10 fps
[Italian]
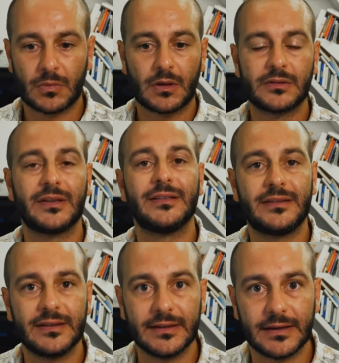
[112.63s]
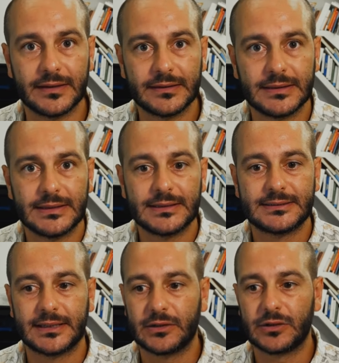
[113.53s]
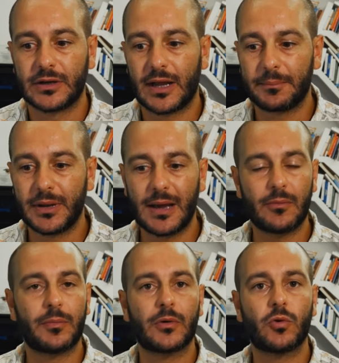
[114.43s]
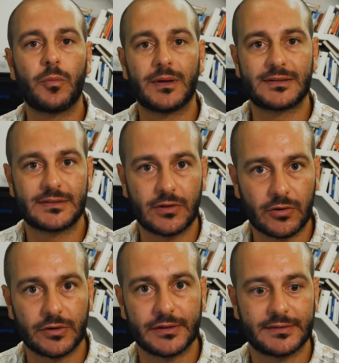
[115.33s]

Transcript: sentire, se non abbiamo preoccupazioni,